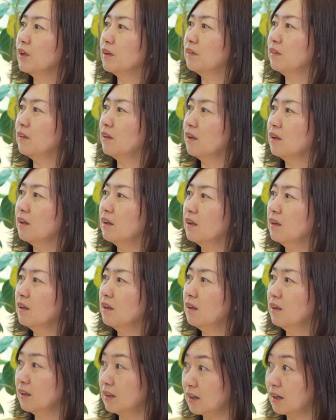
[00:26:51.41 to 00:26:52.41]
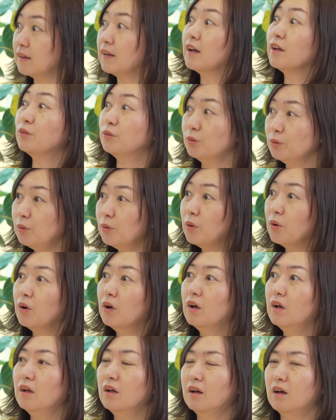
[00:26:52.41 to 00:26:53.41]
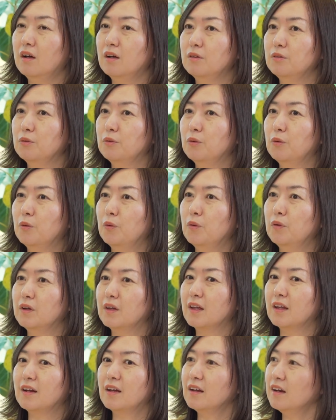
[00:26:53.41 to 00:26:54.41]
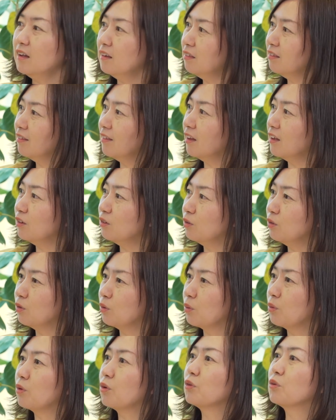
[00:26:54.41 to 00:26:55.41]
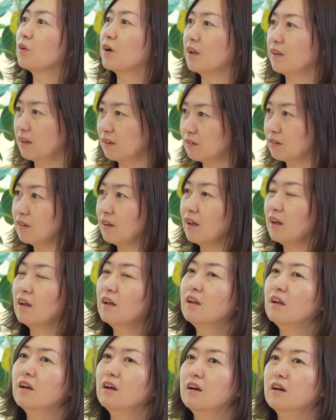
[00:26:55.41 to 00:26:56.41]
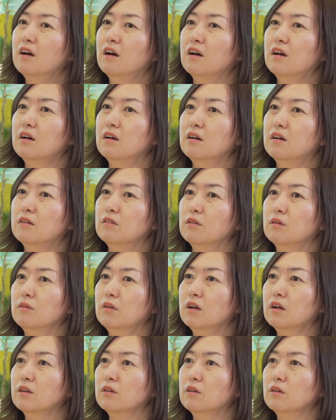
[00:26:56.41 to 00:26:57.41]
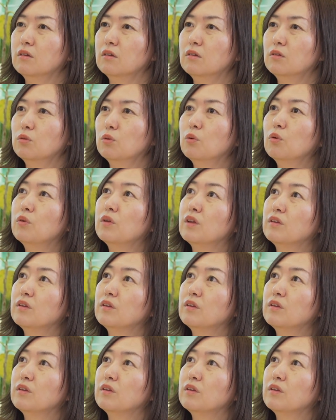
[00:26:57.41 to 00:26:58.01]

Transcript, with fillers: ていかないと、ねうん、あのいけないなっていうところとかですね。うんなんかそうで